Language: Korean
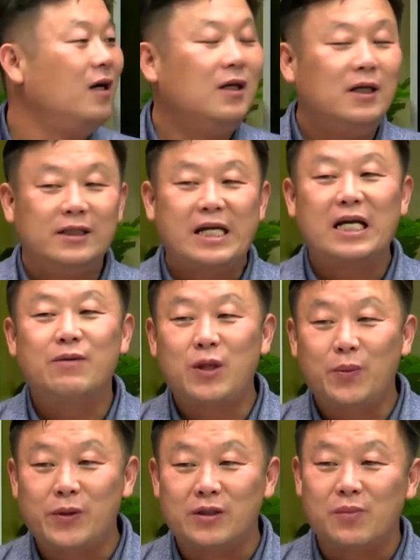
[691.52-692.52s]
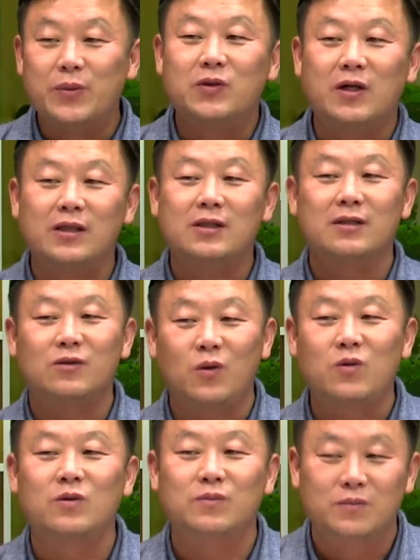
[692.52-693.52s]
상임 대표 전면철 하시는 게
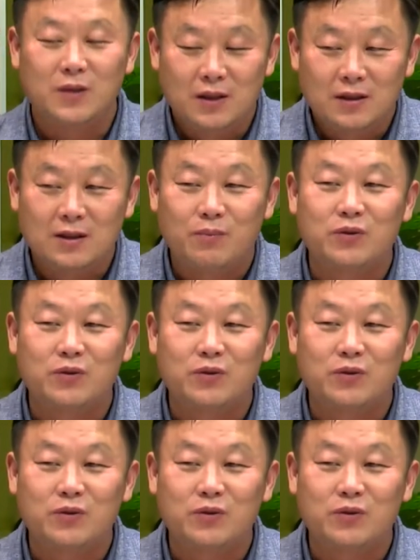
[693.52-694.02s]
조금